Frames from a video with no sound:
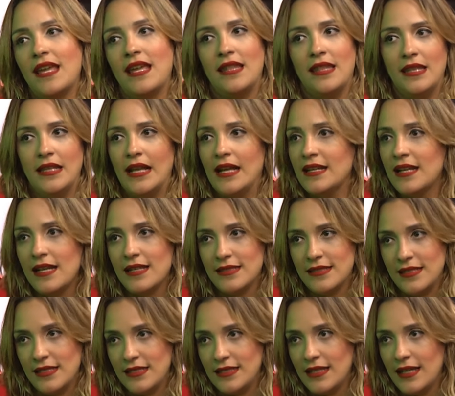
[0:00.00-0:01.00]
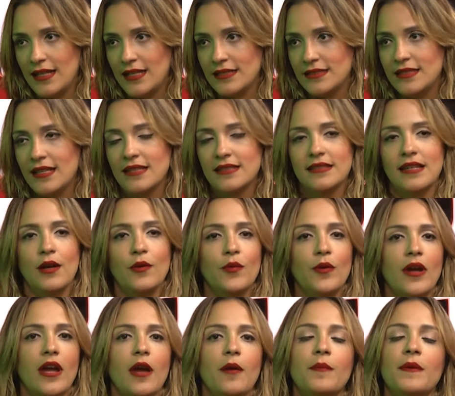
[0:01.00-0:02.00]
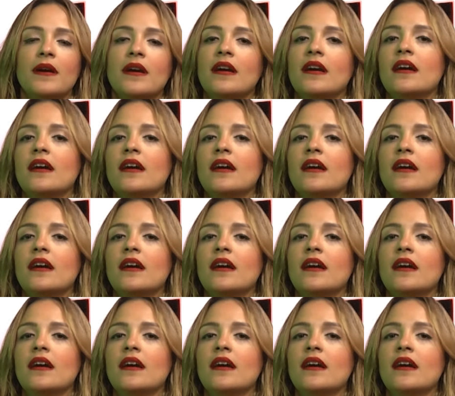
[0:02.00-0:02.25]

en canales digitales, ya sea web,